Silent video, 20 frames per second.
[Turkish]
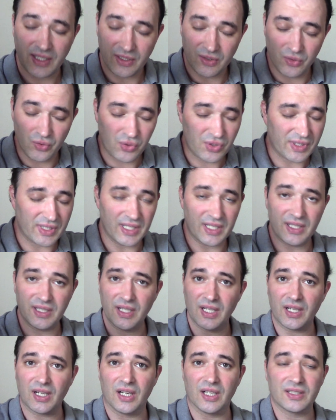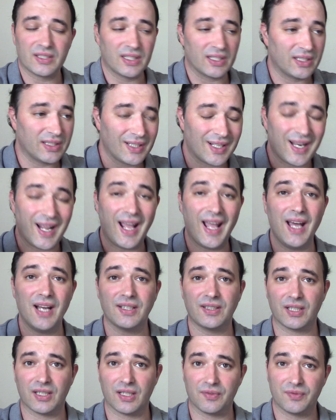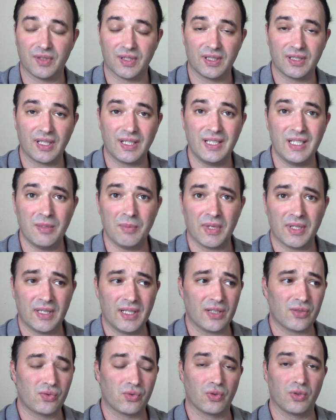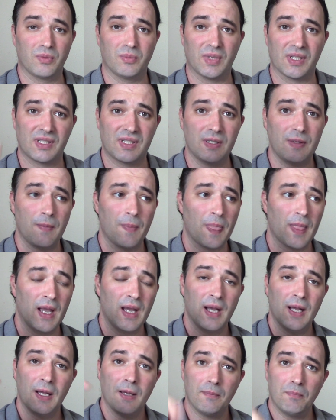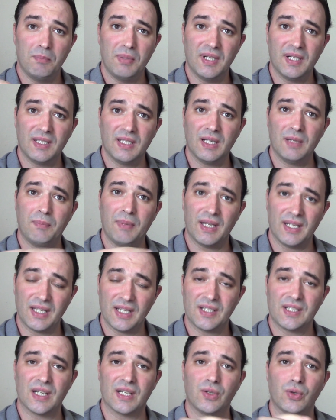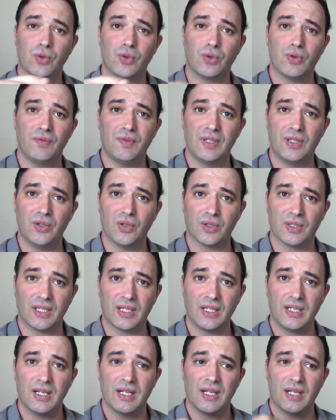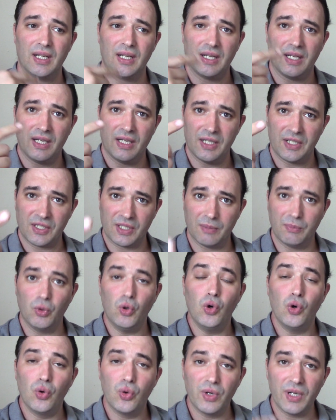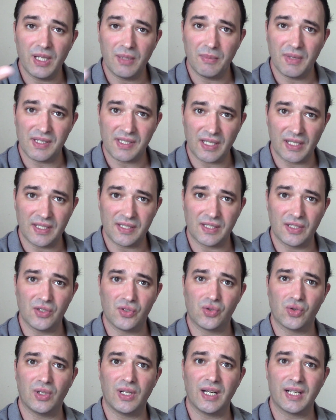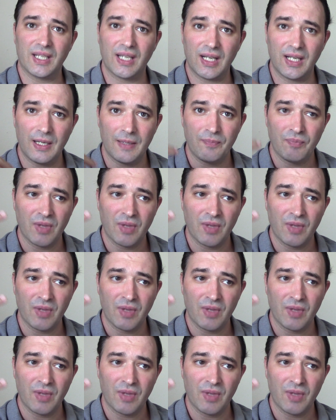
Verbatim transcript: üstlerinden, altlarından, her taraflarından nimetler sunulması. Bir de ben geçen günkü videoda işte bu huri meselesini söylerken